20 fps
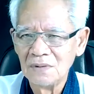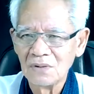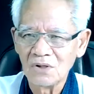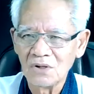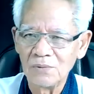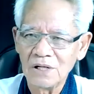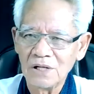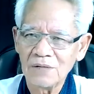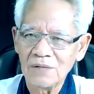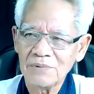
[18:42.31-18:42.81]
ก็
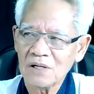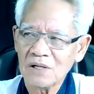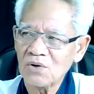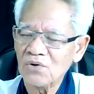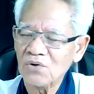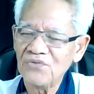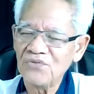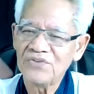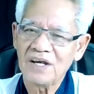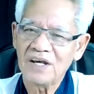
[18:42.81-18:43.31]
เหมือนกับตะโก
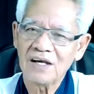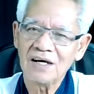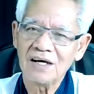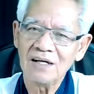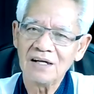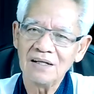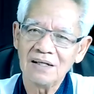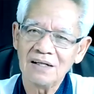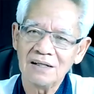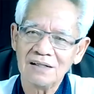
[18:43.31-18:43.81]
นใส่กั
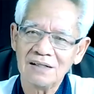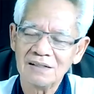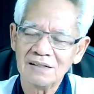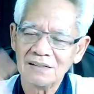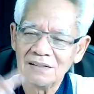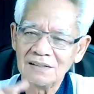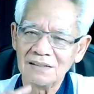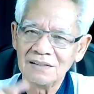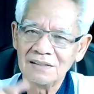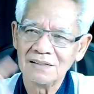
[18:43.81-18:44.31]
น
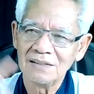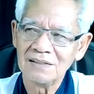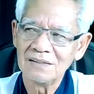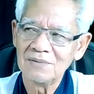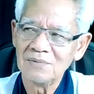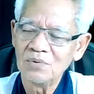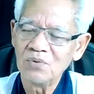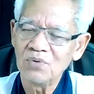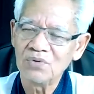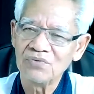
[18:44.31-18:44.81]

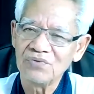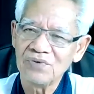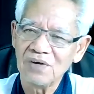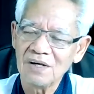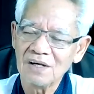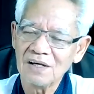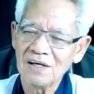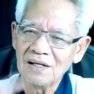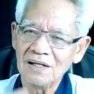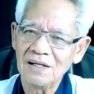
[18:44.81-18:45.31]
พูดใส่
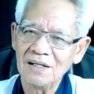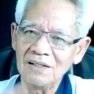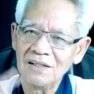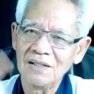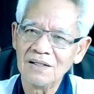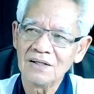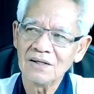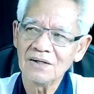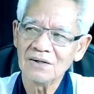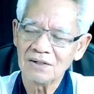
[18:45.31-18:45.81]
กันได้ยิน
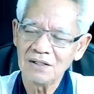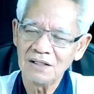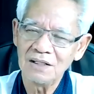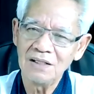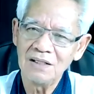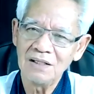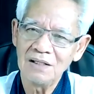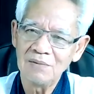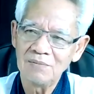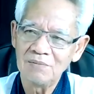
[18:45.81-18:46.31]
ก็ดี
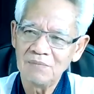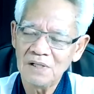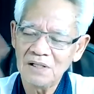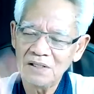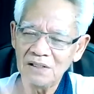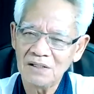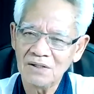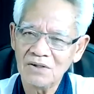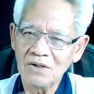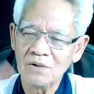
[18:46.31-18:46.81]
ไม่ได้
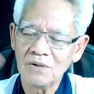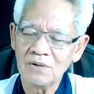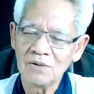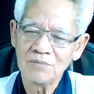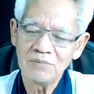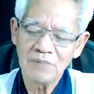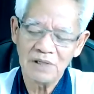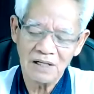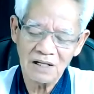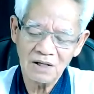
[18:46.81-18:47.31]
ยินก็
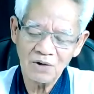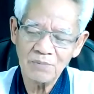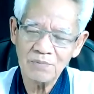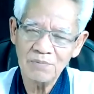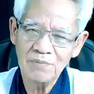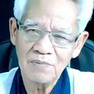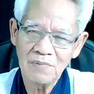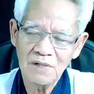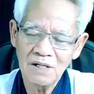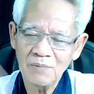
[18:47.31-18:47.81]
ไม่แล้ว
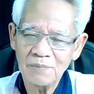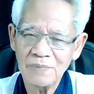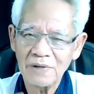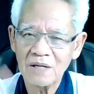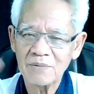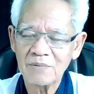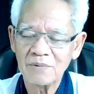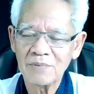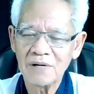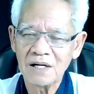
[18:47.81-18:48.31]
แล้วไป
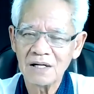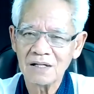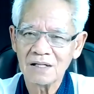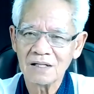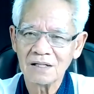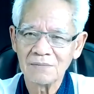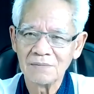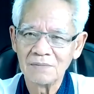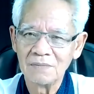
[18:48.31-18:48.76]
ประมาณนั้น